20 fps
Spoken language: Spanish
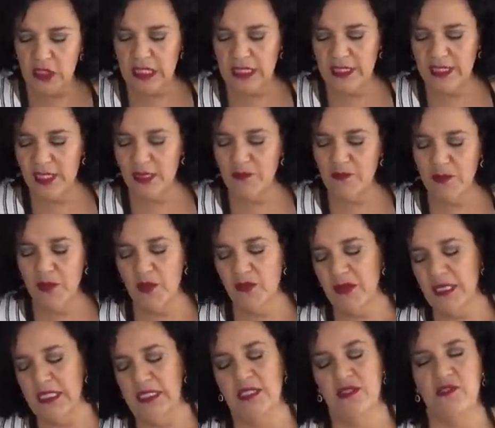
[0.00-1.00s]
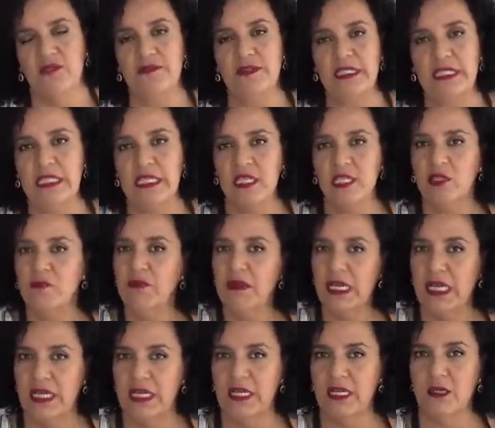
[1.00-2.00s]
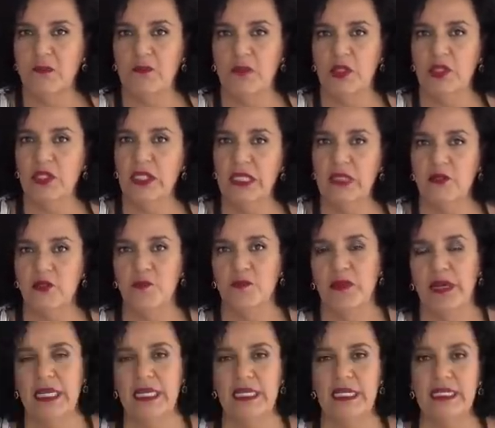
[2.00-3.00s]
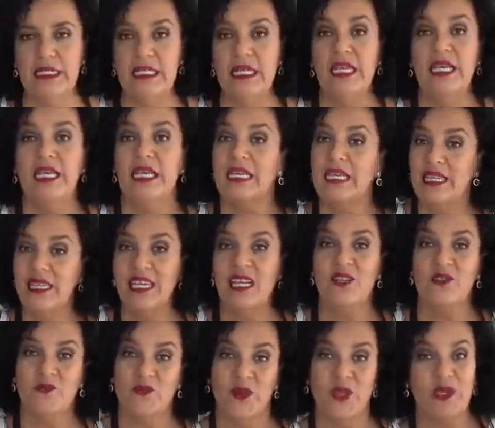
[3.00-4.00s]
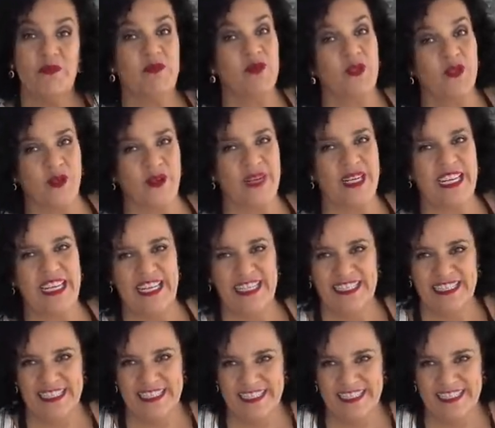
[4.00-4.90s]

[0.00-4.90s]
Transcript: El tiempo va a ser suficiente para que reposen los panes y ya los podemos hornear.